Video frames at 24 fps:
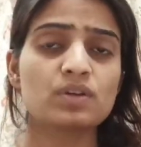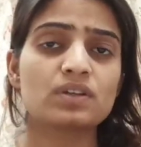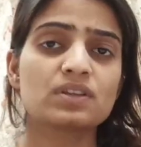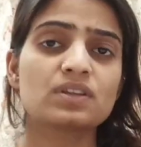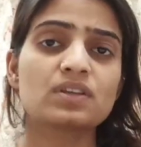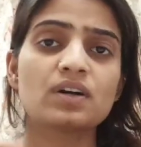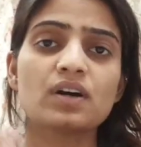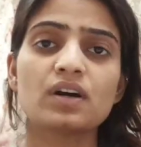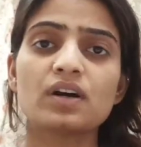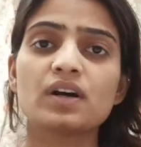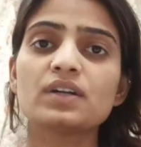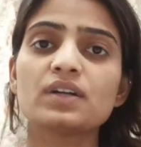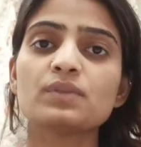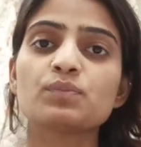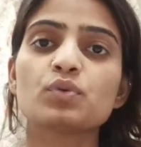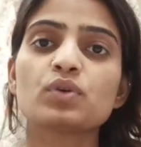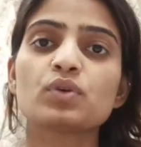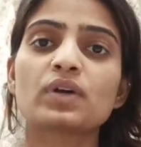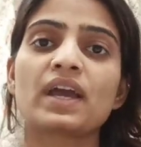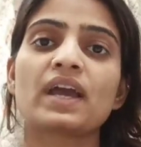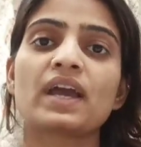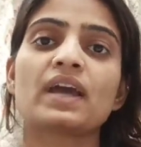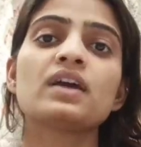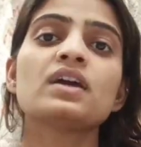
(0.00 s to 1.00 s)
जो
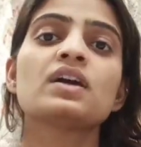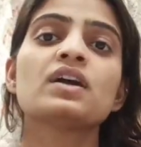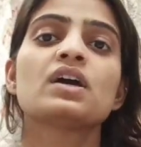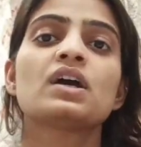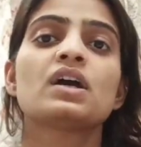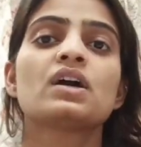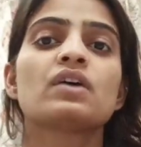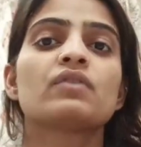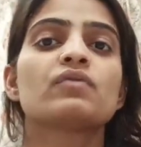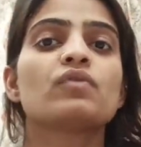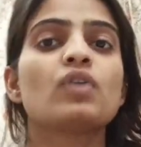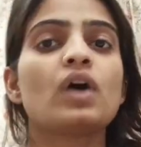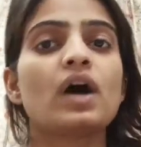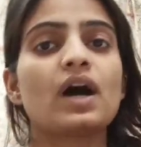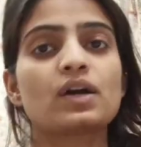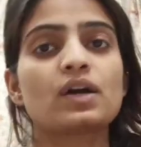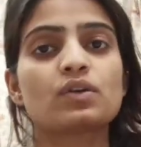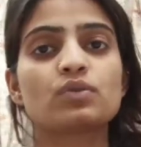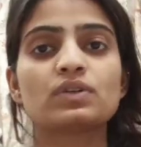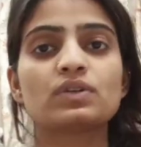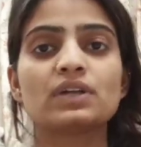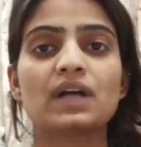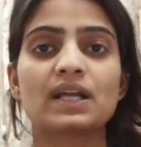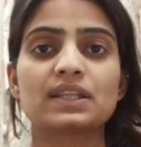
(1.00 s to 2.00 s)
थर्ड बुक है
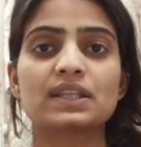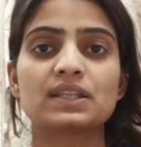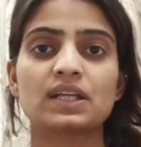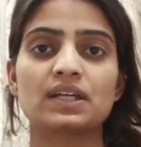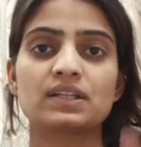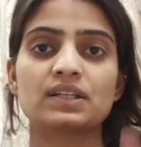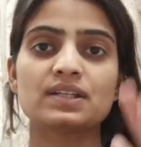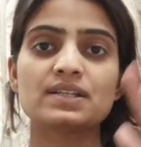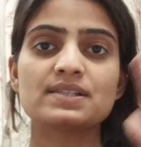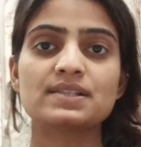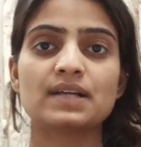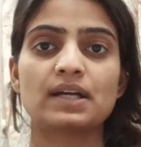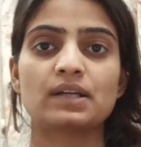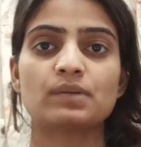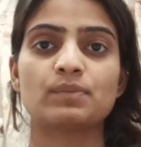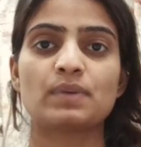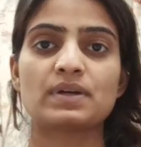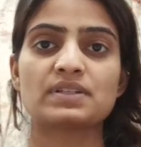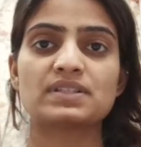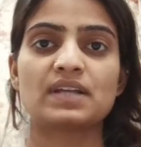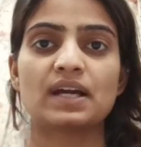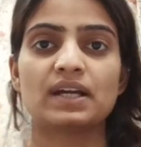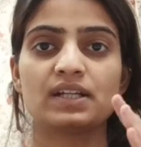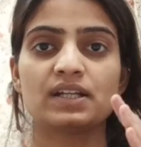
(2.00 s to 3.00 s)
वो अरुण कात्यान के
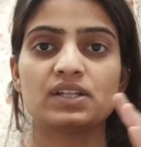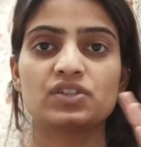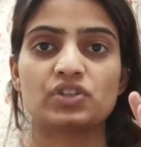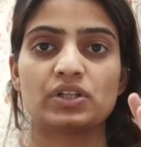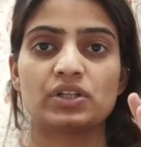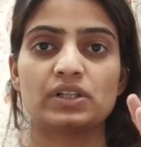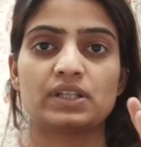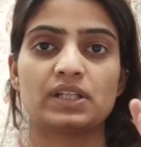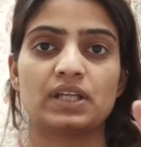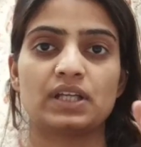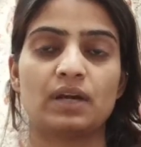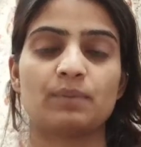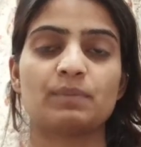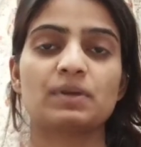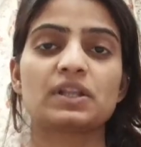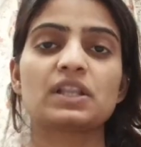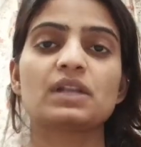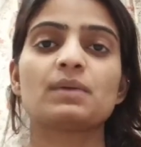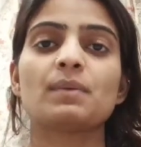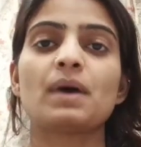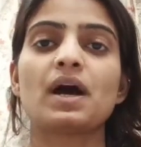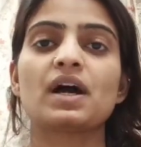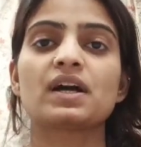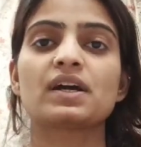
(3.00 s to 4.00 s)
साइड बाय साइड ही चलती
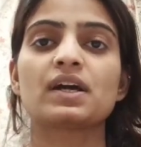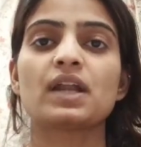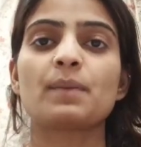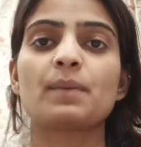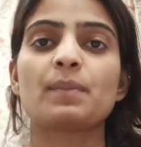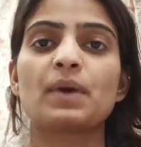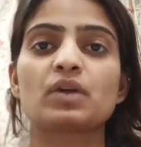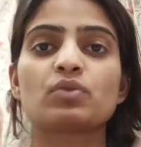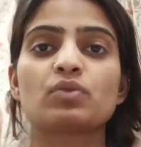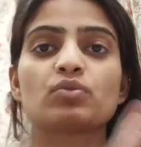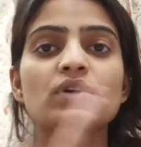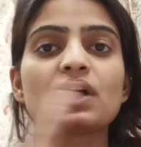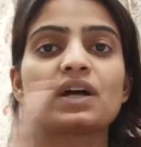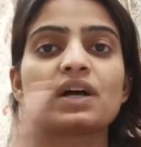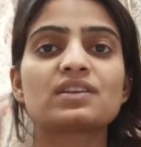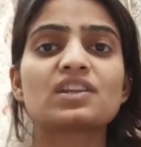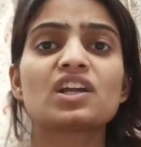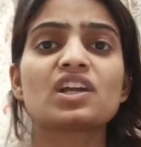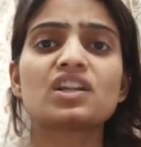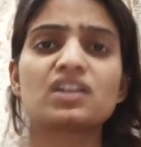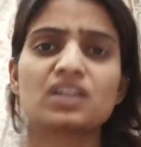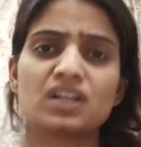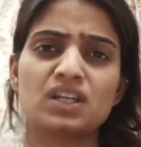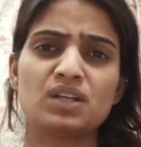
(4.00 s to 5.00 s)
है मतलब अगर आप
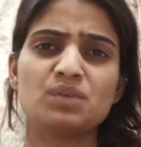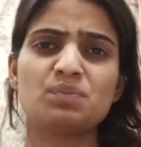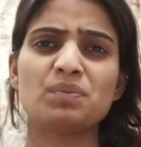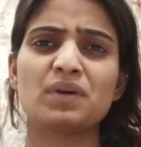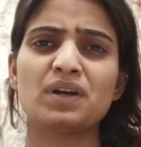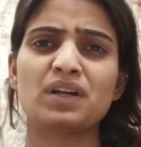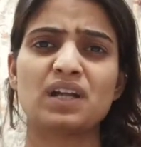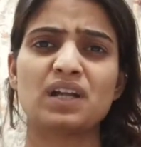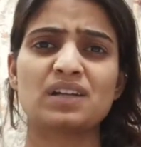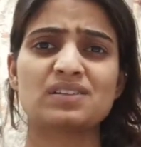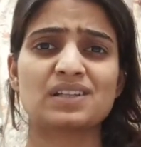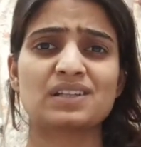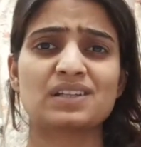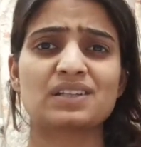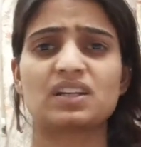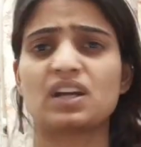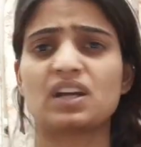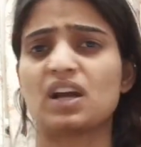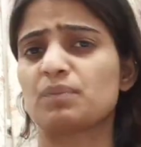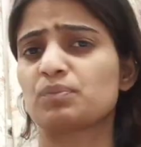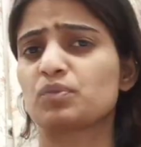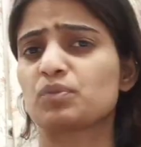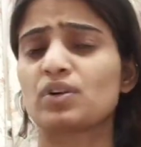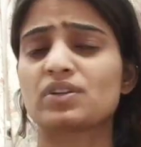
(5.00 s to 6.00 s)
अरुण कात्यान नहीं पढ़ना
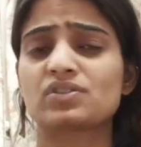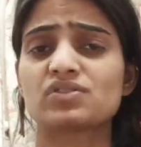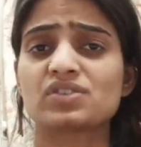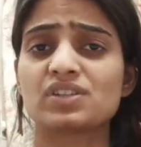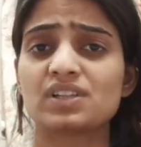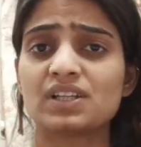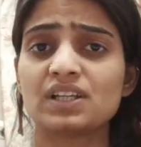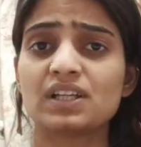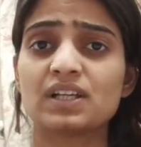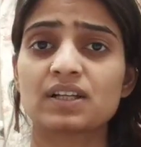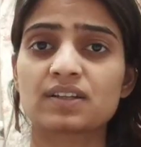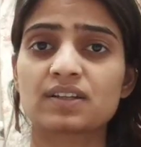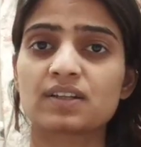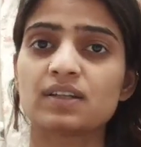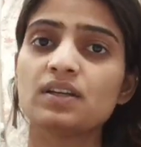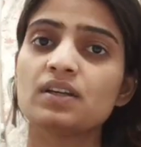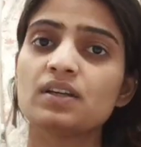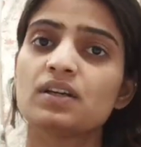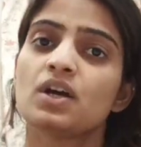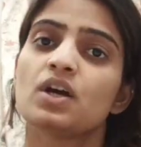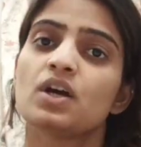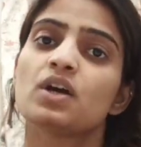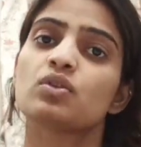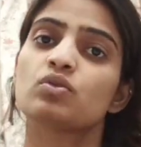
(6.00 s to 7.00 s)
चाहते आपको अच्छी नहीं
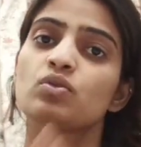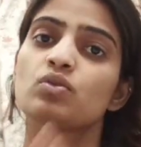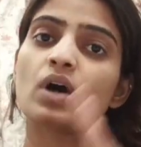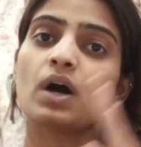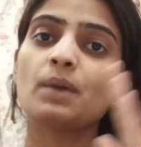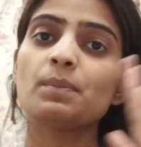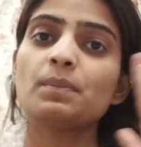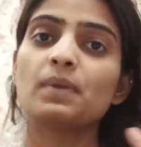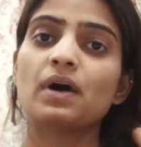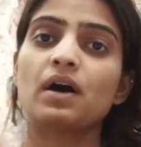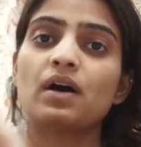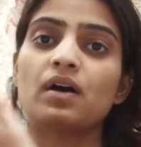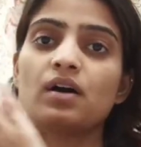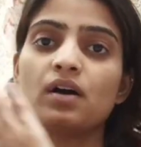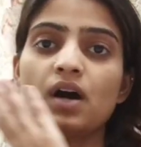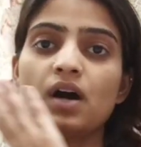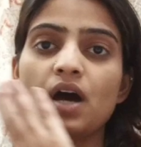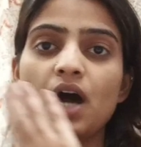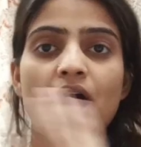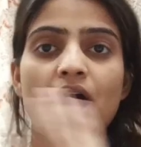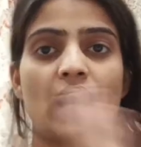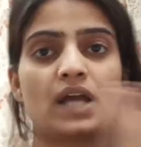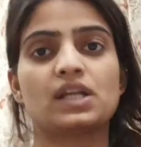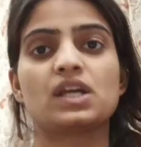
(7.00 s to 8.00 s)
लगती तो
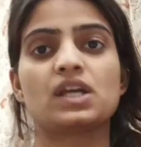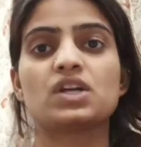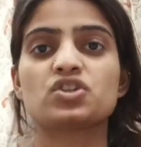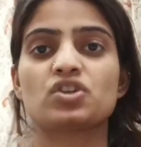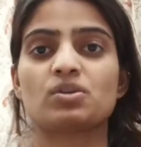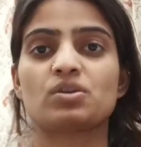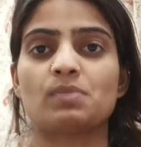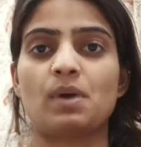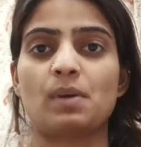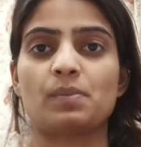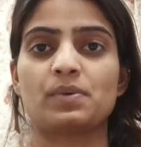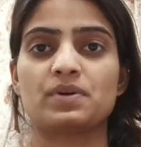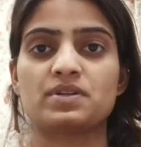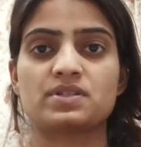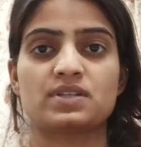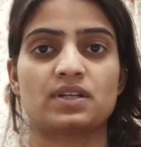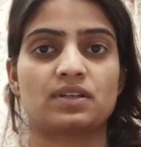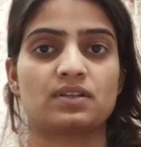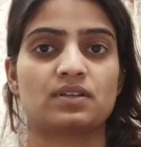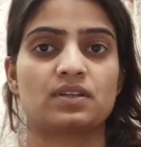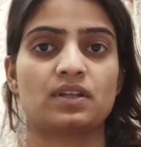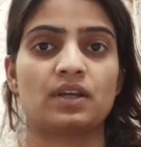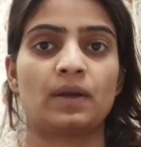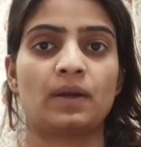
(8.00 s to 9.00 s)
आप आर के शर्मा
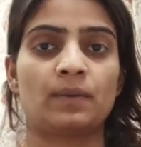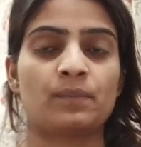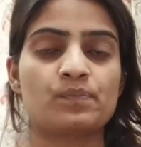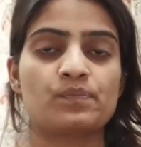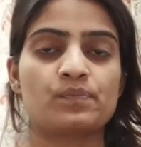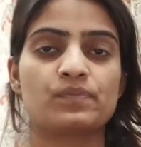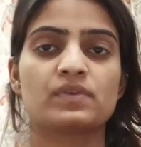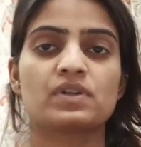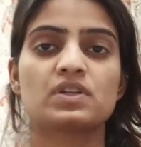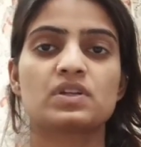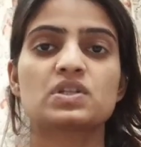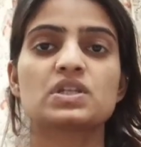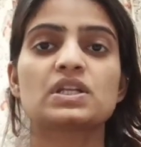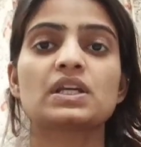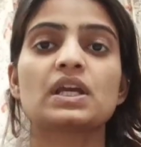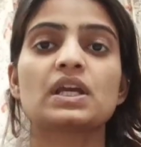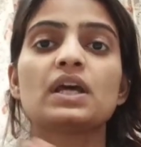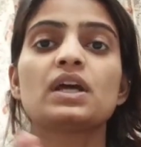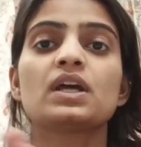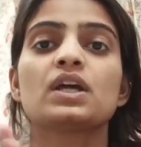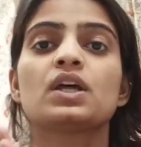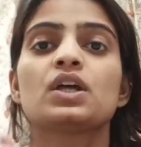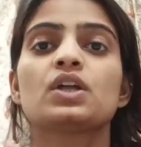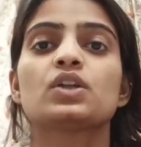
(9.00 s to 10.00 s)
पढ़ सकते हैं
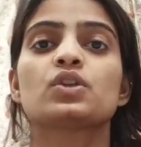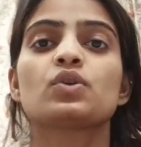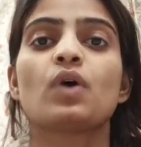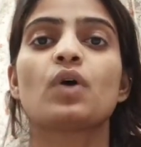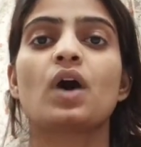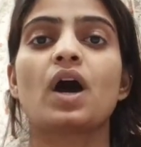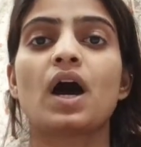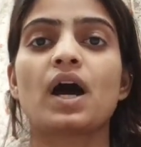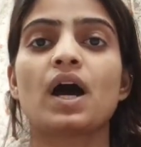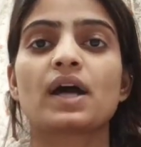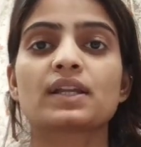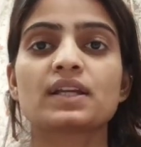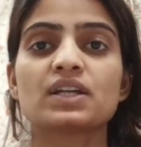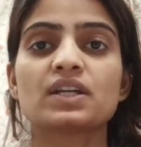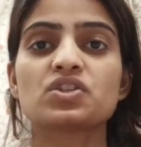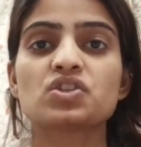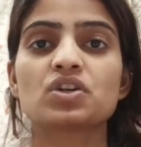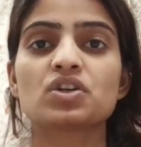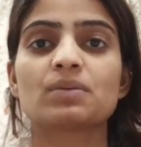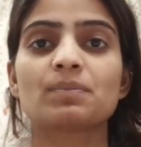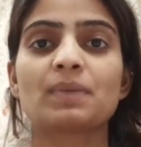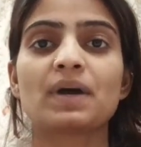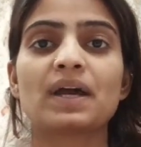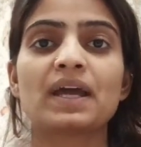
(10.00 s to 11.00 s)
ठीक है तो
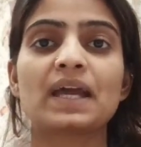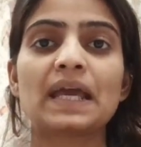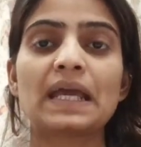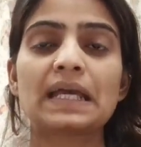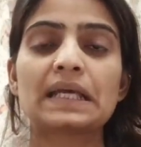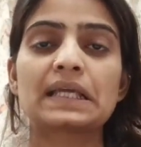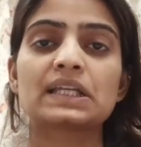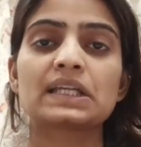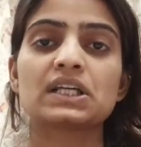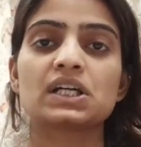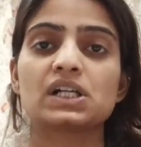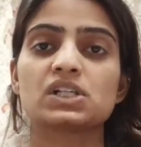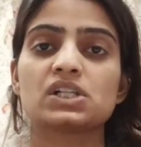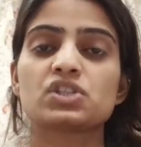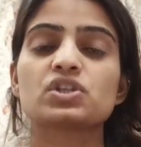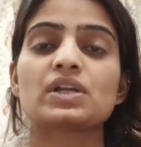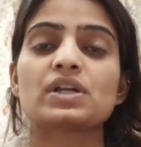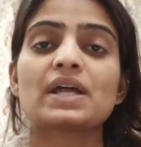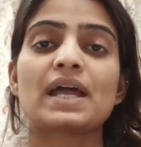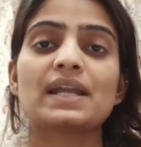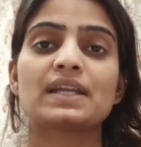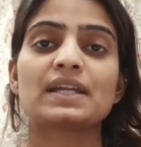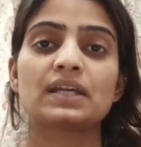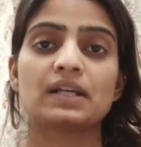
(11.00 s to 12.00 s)
आर के शर्मा है
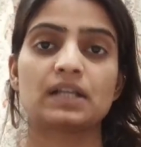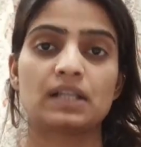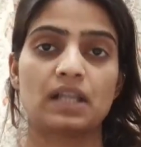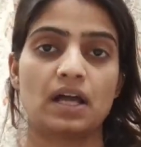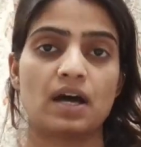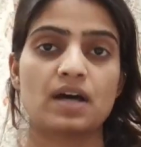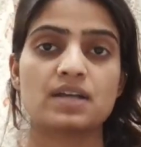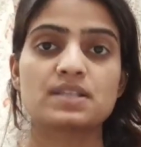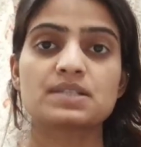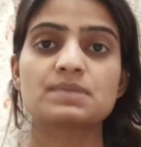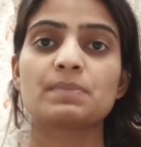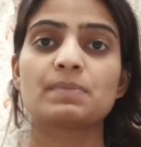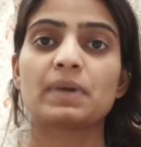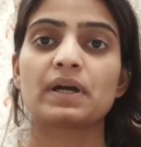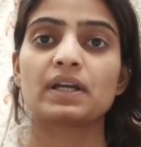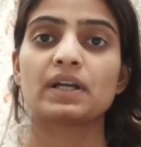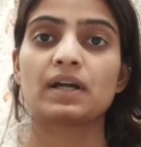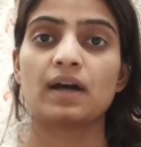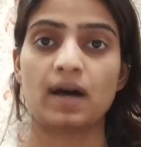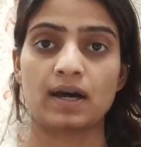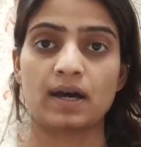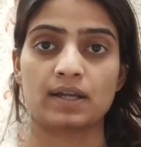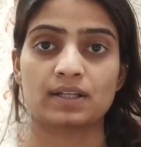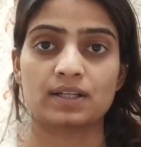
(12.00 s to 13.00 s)
एग्रीकल्चर एट अ
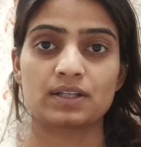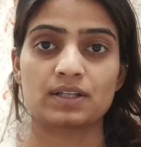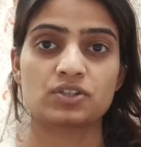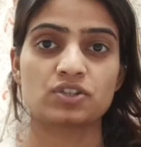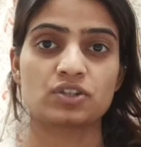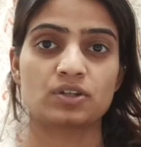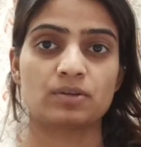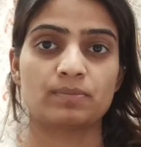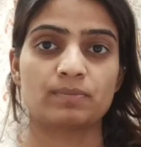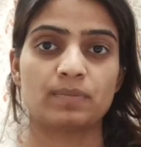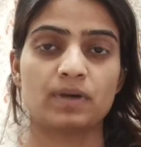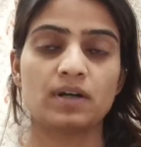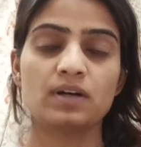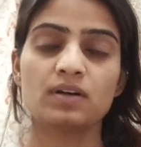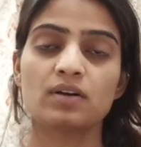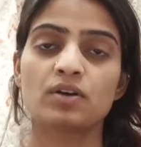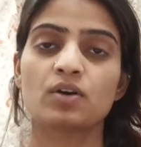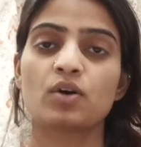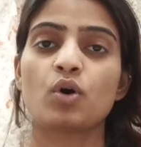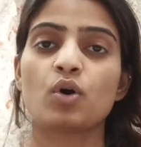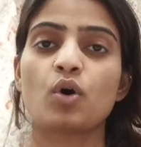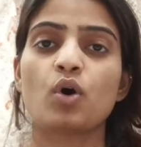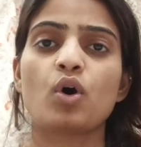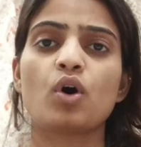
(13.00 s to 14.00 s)
ग्लांस बाय आर के
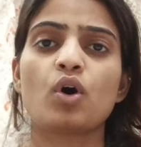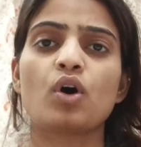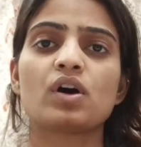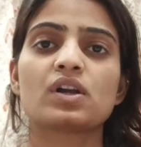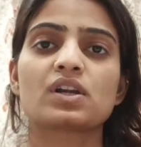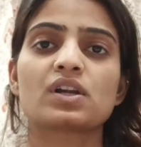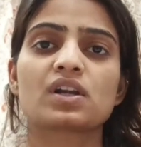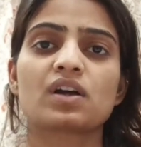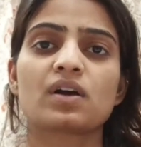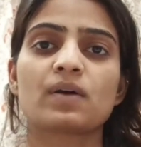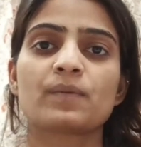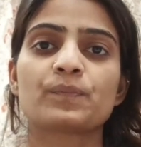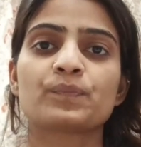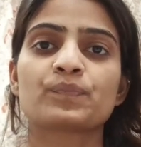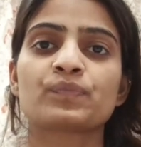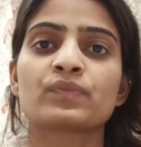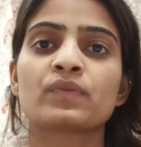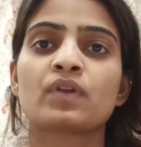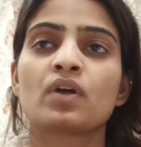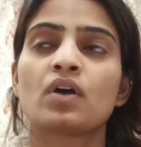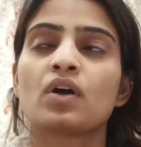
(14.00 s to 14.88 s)
शर्मा और